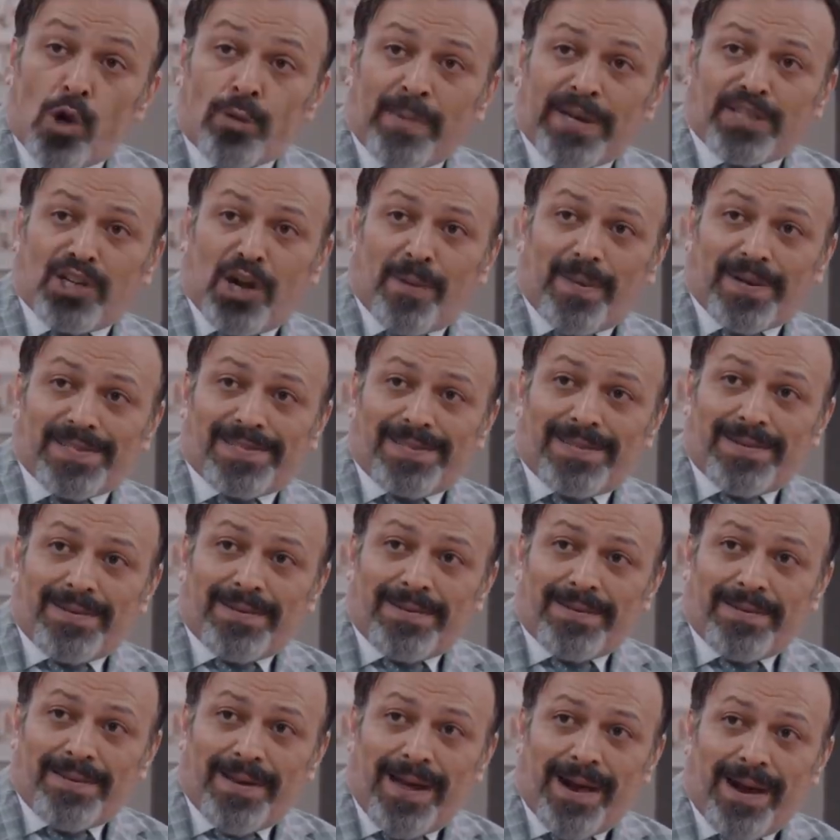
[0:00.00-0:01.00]
olma çabası
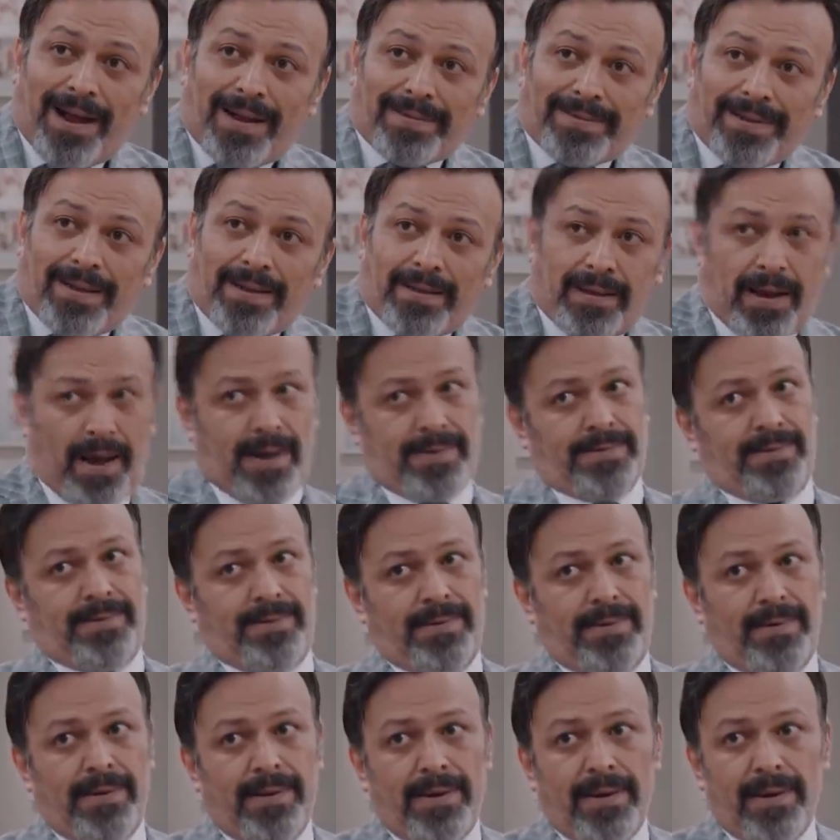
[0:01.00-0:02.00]
herhalde yani.
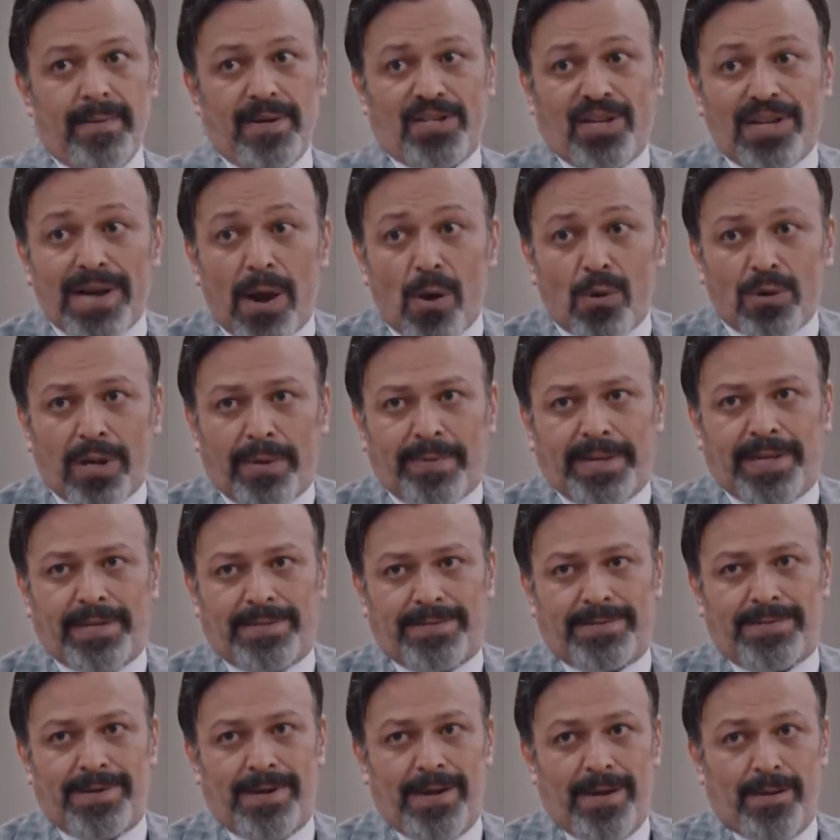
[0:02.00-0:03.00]
Başka ne
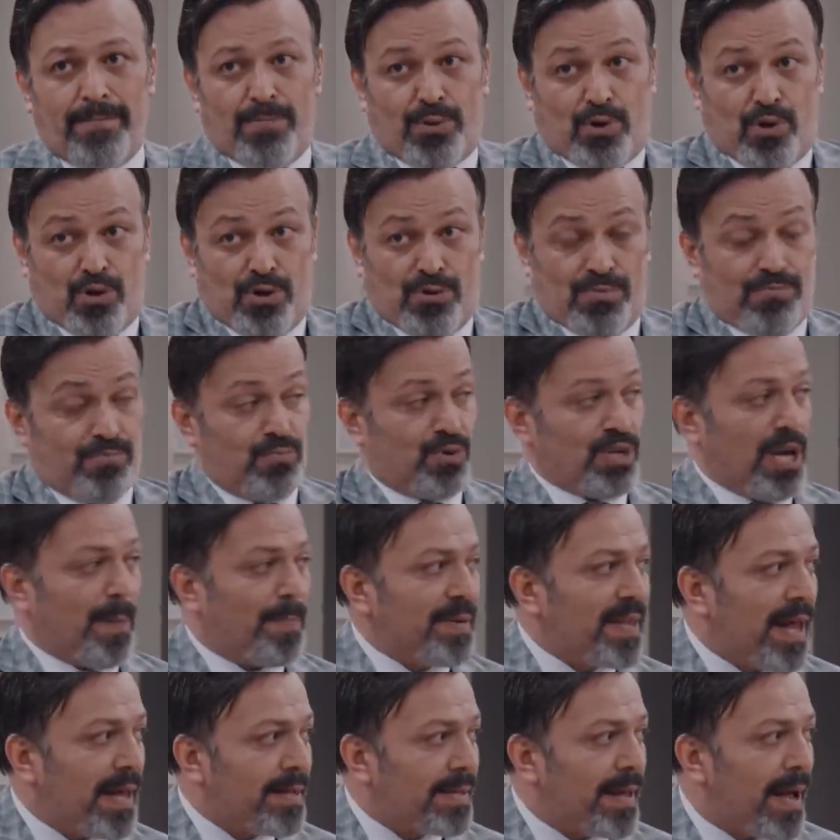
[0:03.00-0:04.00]
olabilir? Bütün bu
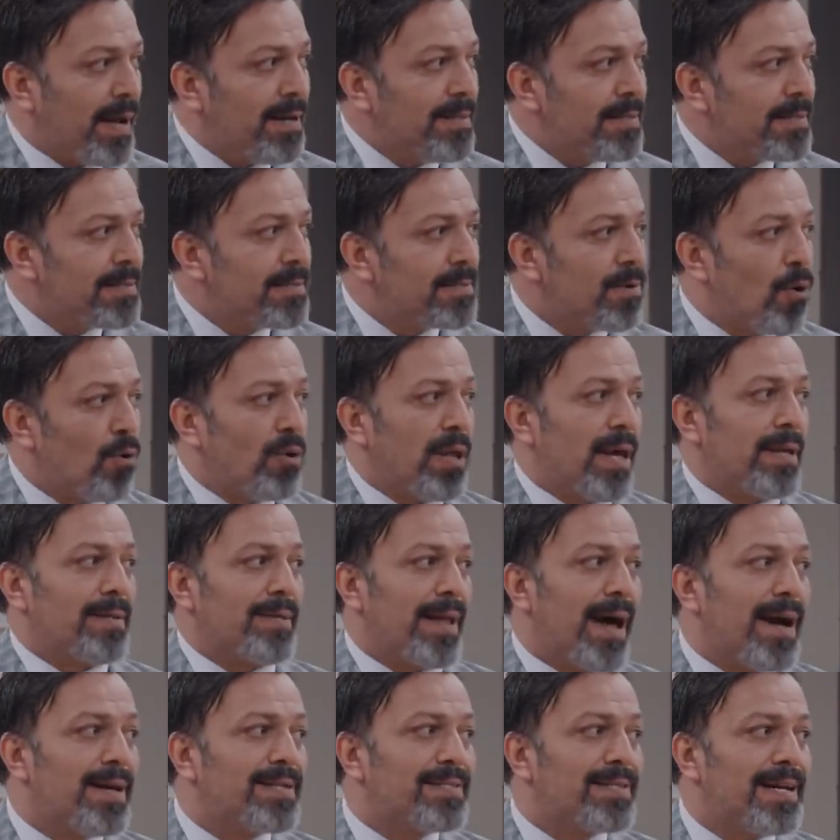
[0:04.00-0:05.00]
yapılanlar,
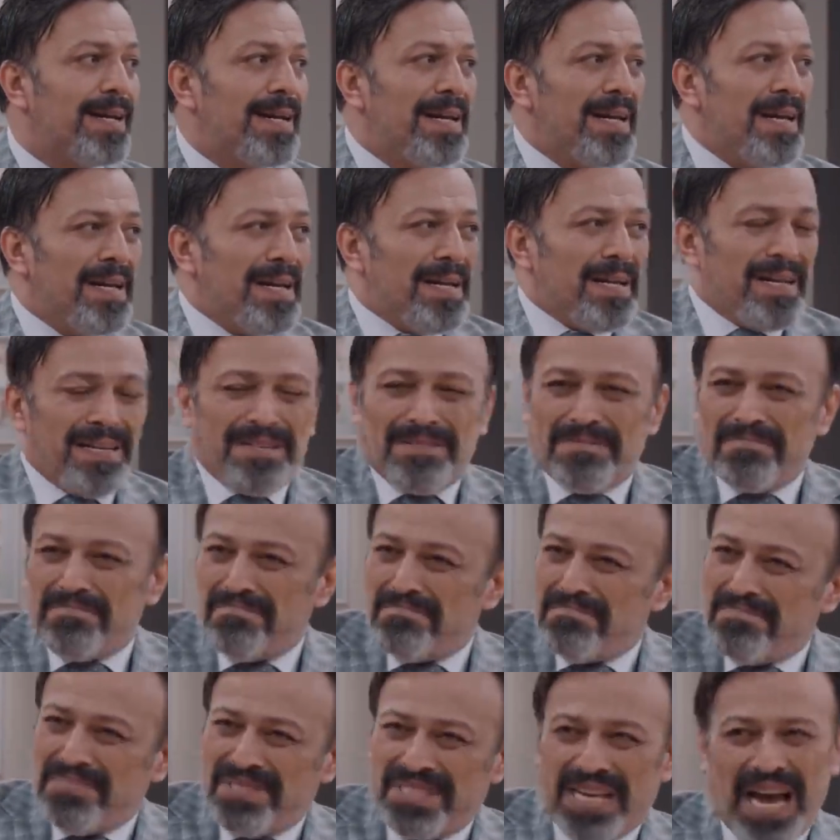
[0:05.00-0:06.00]
olanlar
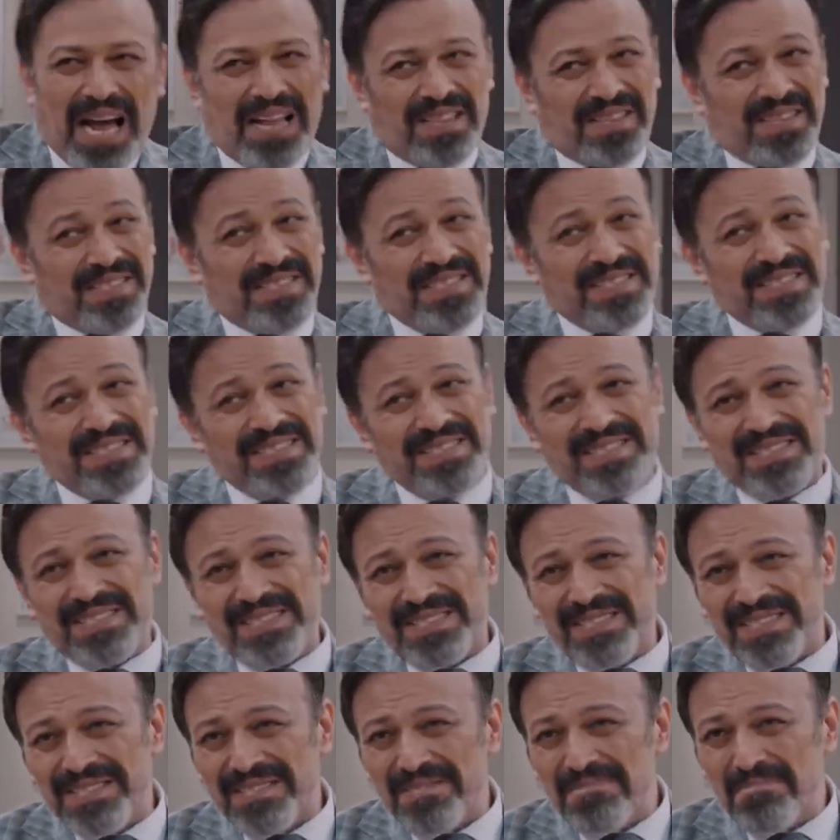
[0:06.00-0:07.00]

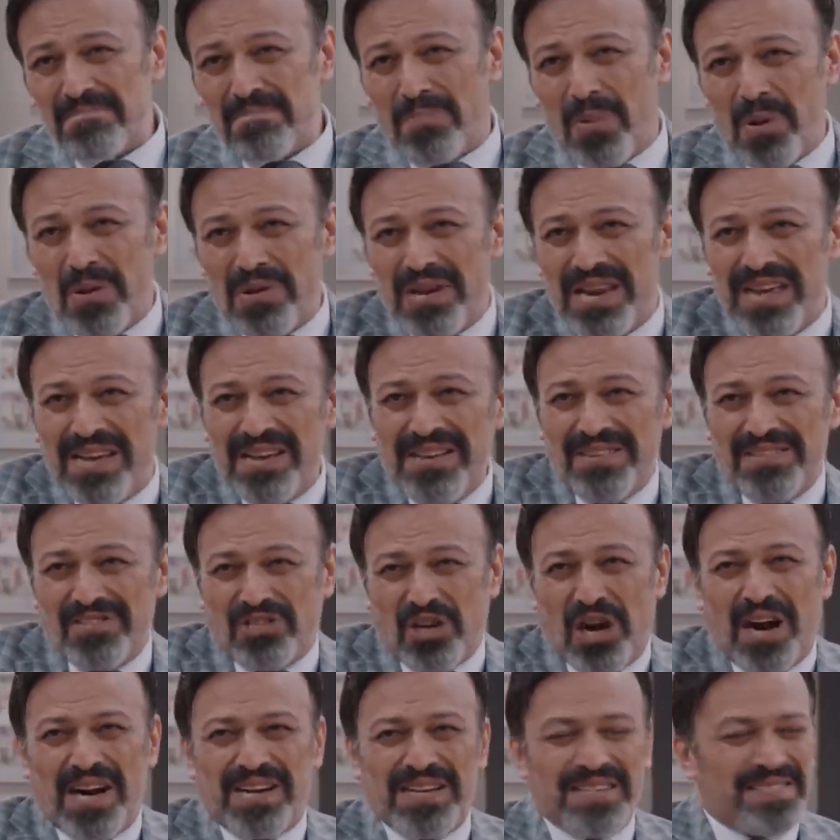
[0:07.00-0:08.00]
yalnız böyle
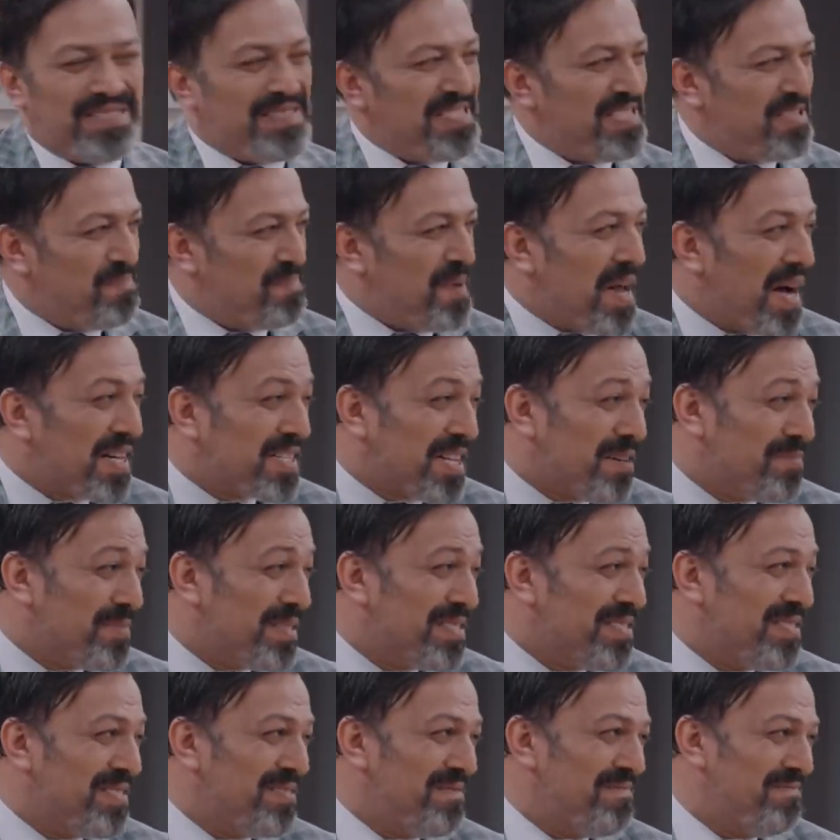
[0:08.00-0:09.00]
çaresiz bir
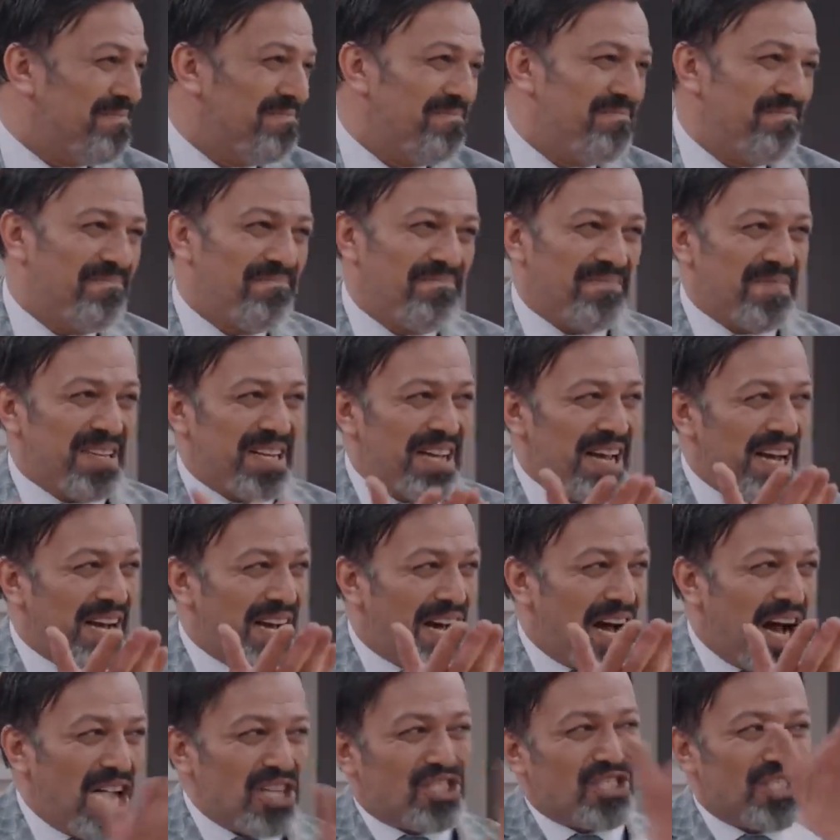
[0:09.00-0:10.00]
adamın
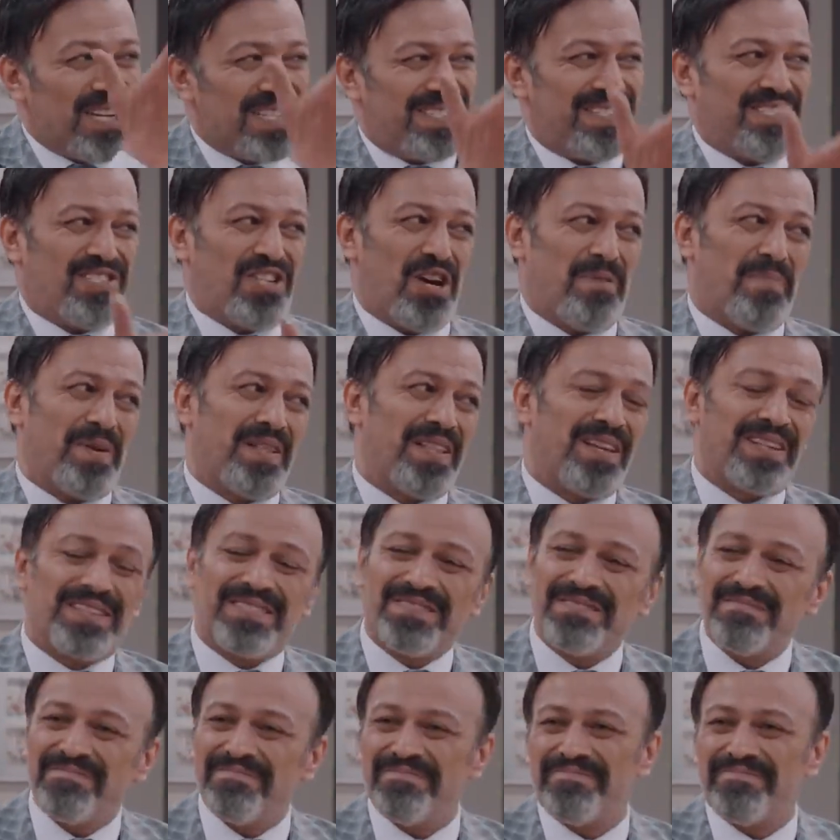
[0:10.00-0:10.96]
acınası çabaları.